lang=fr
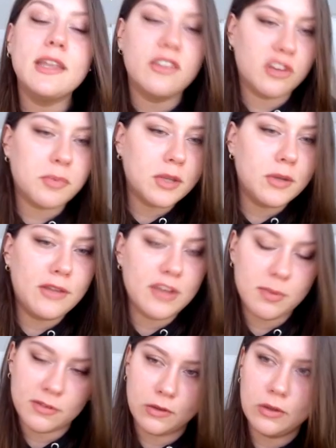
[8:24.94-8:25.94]
Oui, j'ai pris
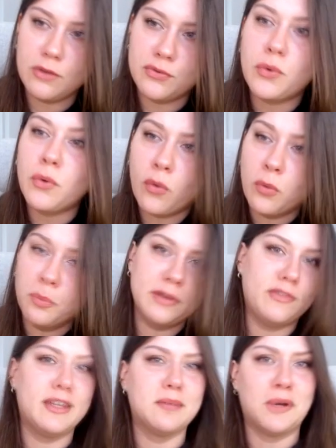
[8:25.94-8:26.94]
Olivia parce qu'il faut qu'on rompe
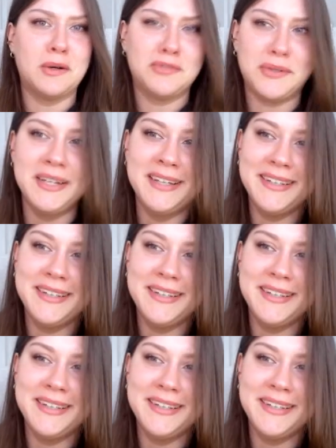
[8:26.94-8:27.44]
évidemment avant.